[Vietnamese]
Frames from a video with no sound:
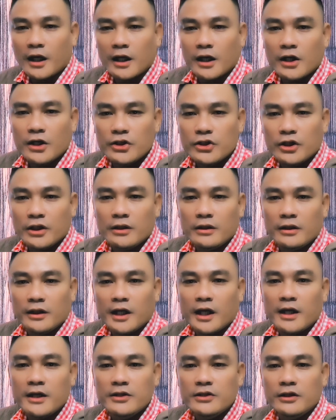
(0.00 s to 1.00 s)
cation,
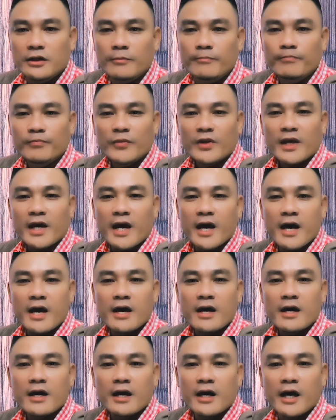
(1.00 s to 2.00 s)
cation,
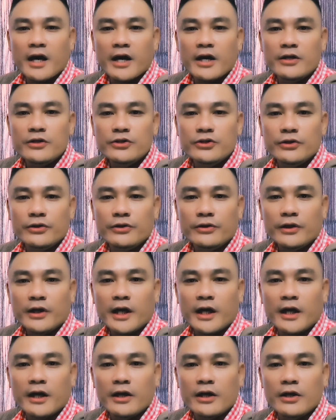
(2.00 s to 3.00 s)
e, edu,
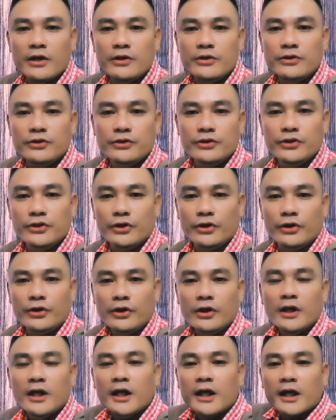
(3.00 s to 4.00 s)

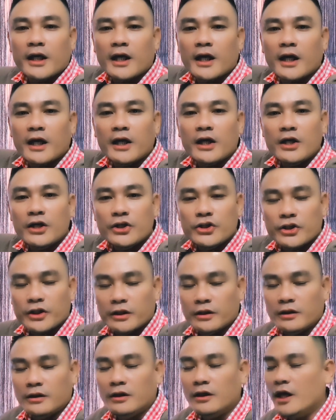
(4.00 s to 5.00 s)

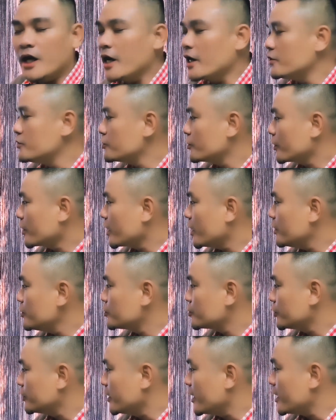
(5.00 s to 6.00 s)
education,
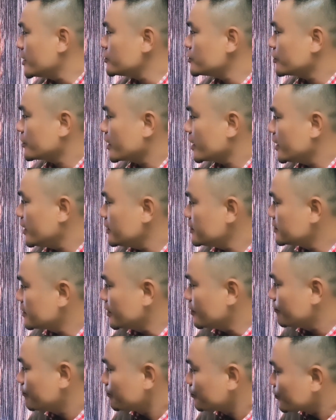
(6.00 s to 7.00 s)
education,
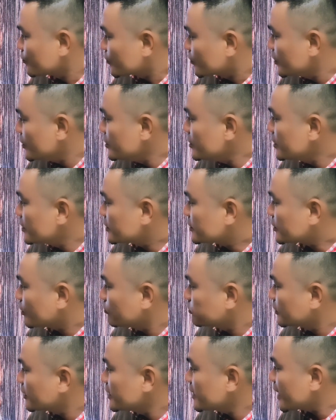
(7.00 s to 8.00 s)
education. Tuy nhiên
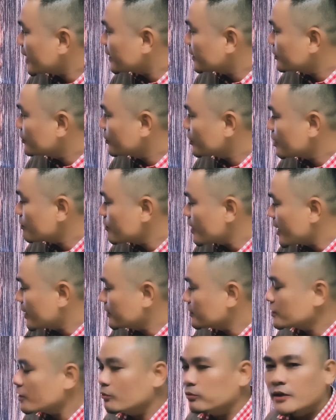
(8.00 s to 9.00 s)
trong tiếng Anh đó các
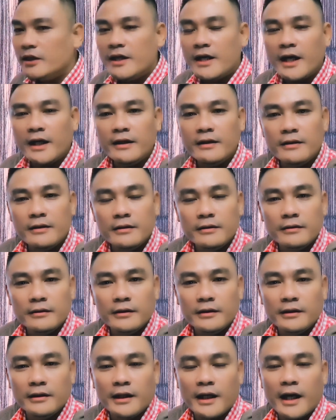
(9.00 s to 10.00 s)
bạn, trong tiếng Anh đó
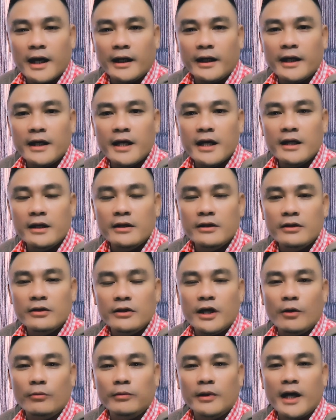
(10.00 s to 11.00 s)
là cái
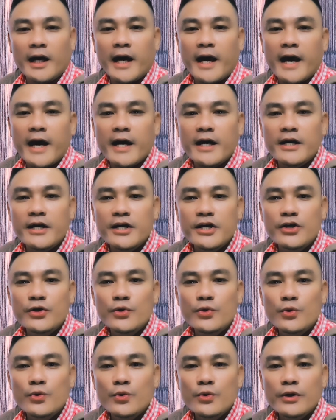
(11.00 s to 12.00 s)
nó đọc là
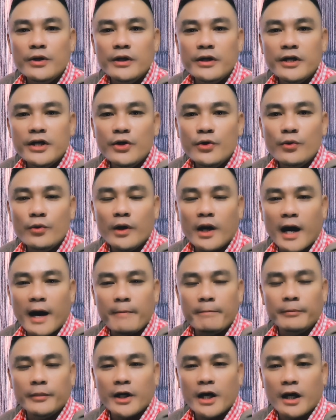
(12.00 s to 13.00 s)
edu, du là
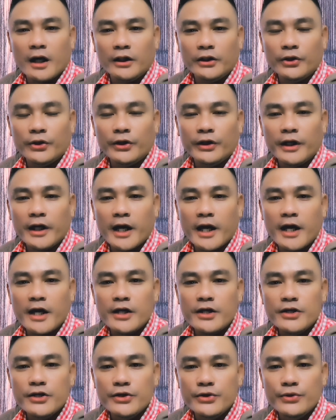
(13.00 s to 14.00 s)
âm đờ thôi,
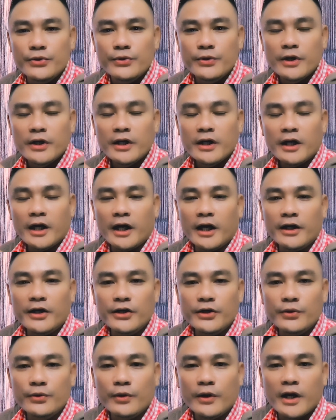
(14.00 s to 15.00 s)
edu,
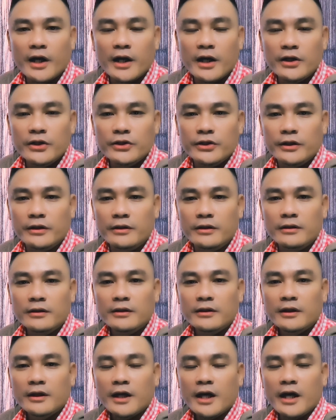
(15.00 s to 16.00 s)
education,
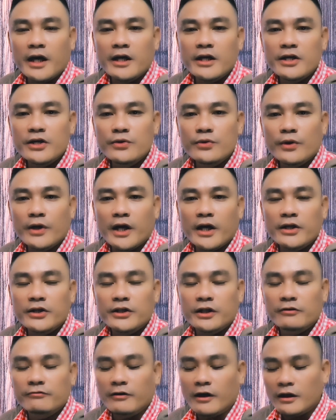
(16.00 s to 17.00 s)

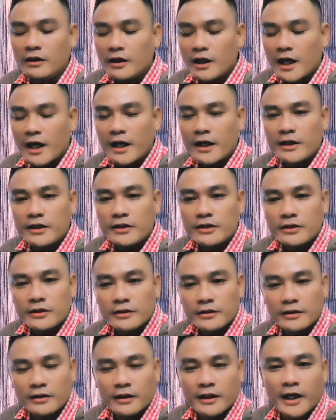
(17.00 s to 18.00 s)
education vẫn là
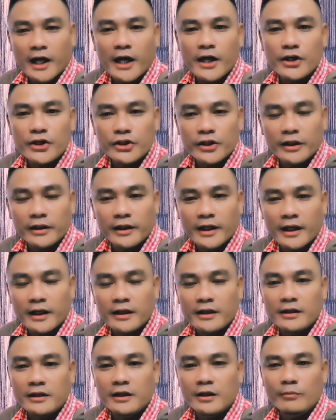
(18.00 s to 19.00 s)
cation
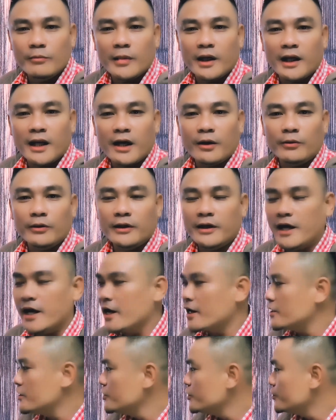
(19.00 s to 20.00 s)
đấy nhưng mà là
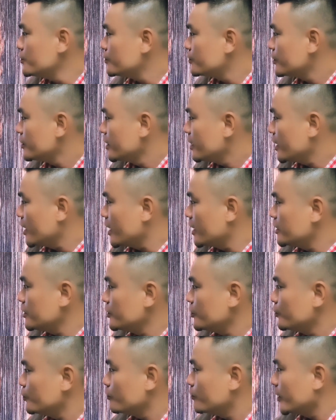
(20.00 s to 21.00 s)
edu,
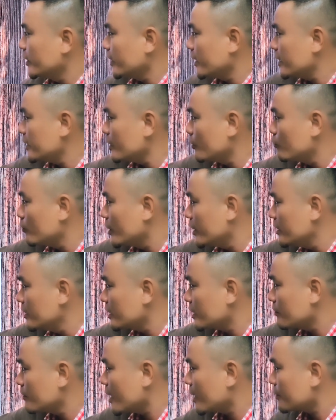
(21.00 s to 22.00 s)
edu. Mình nghe giọng Mỹ
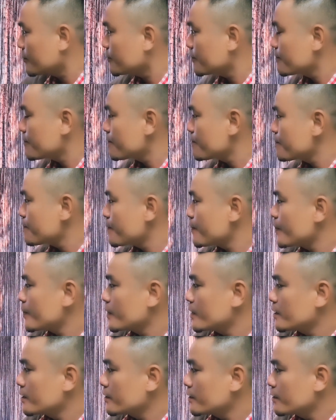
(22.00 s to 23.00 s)
nè các bạn.
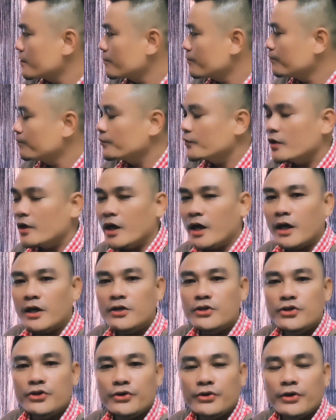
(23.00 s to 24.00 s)
Education.
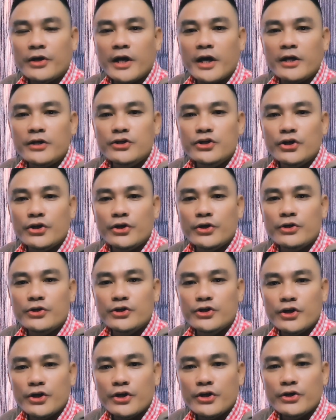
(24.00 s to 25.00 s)
Edu, edu,
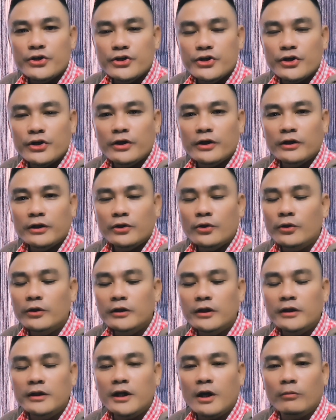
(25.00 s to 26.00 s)
edu, edu.
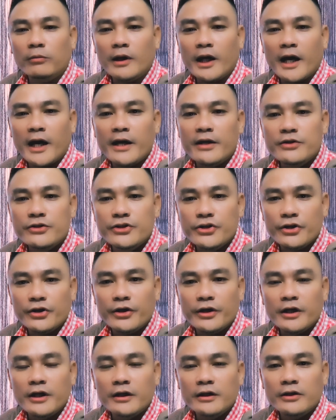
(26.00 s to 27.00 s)
Tôi thích đọc là
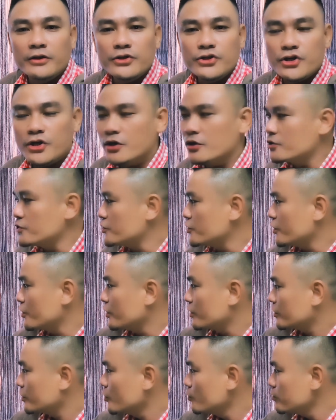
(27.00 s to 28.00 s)
edu hơn giờ
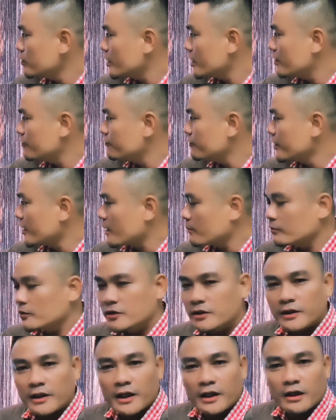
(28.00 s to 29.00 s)
giờ. Đúng cái phiên
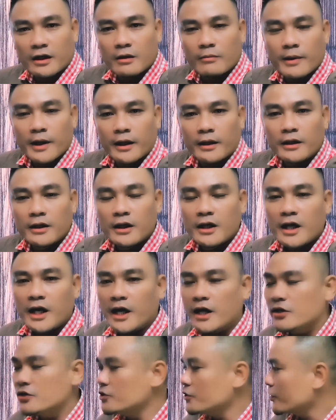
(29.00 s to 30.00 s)
âm trên đây nè các bạn.
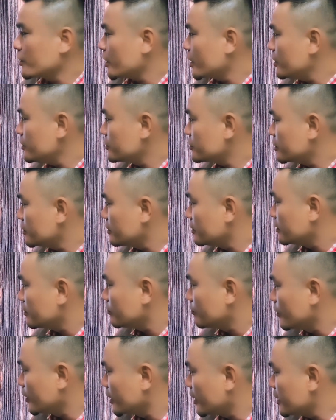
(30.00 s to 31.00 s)
Education.
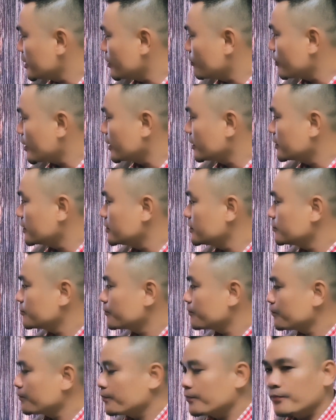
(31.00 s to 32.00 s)
Mình nghe giọng Anh thử.
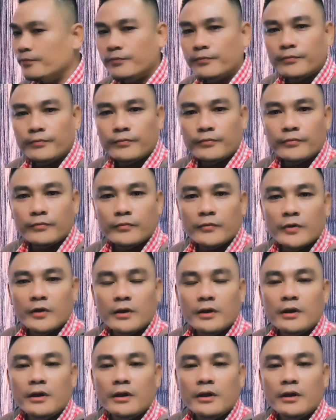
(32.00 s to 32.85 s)
Education.